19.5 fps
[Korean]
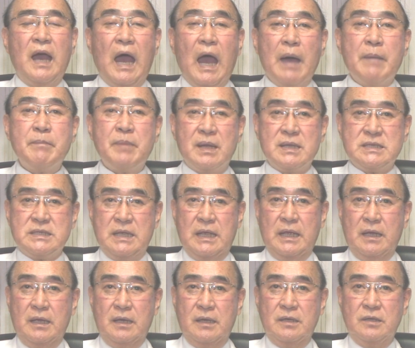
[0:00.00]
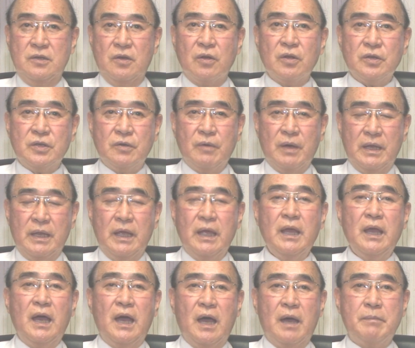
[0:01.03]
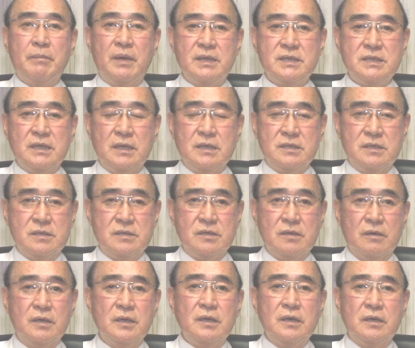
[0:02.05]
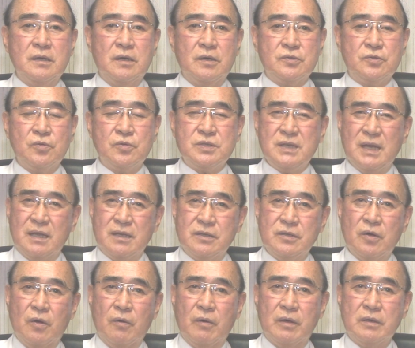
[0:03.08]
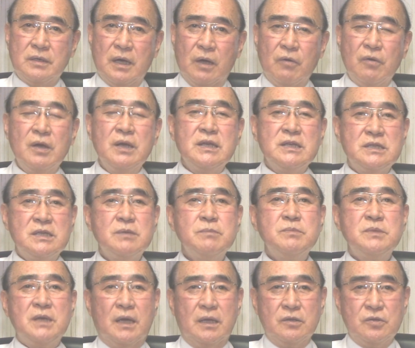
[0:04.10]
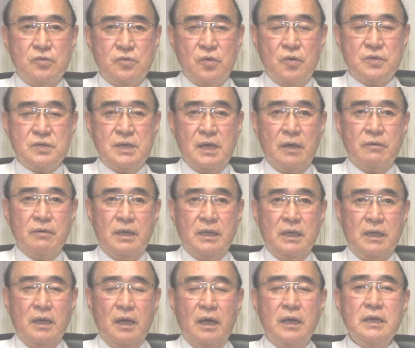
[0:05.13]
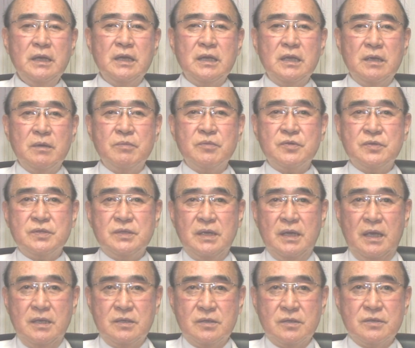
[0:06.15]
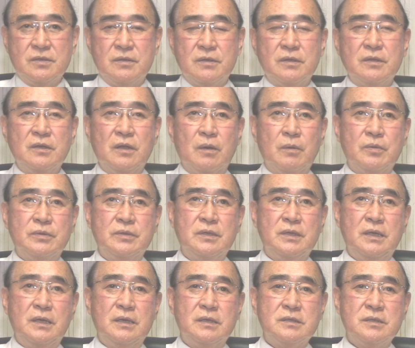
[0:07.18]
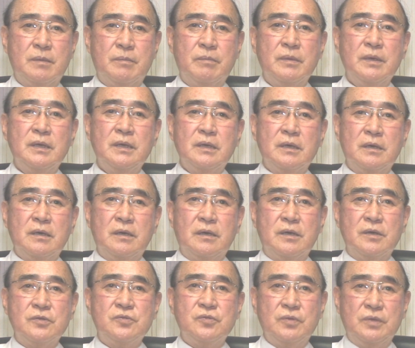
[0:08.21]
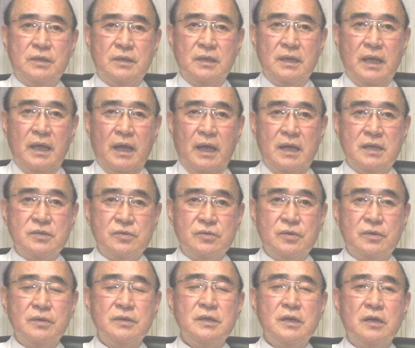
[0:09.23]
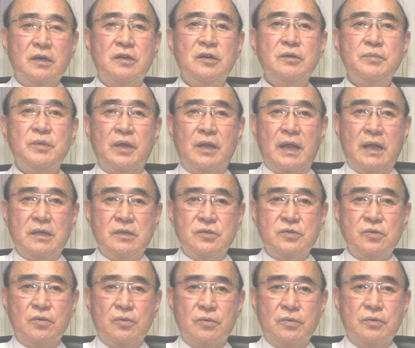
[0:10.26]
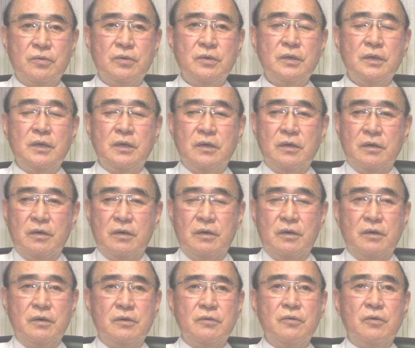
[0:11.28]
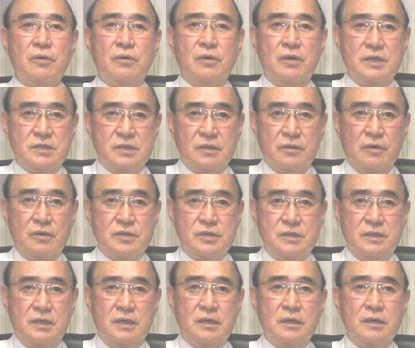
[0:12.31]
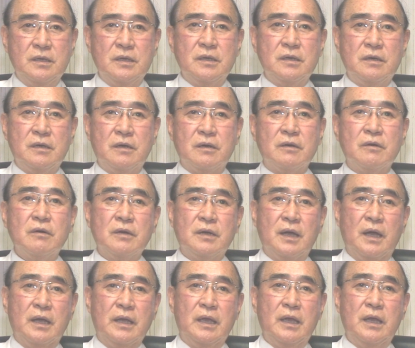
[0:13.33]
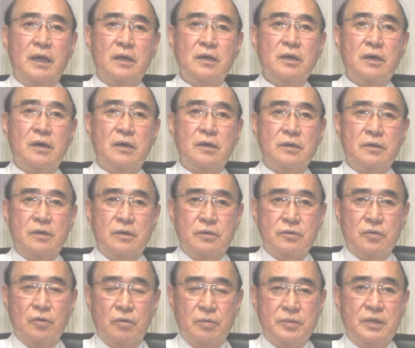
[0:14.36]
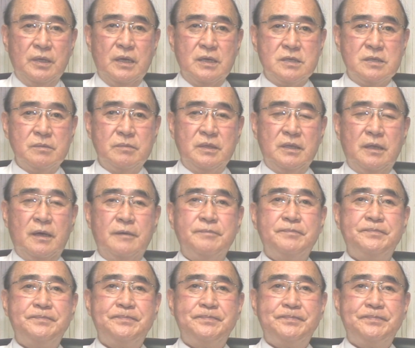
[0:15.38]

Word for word: 암 발생 여러 기관에 암 발생에 있어서 어, 좋지 않은 역할을 하고 심장에도 좋지 않고 하니까 이 문제에 있어서는 여러분들이 참 어, 주의를 해가지고 금연하는 쪽으로 어, 하시는 것이 어, 건강에 어, 도움이 되겠습니다.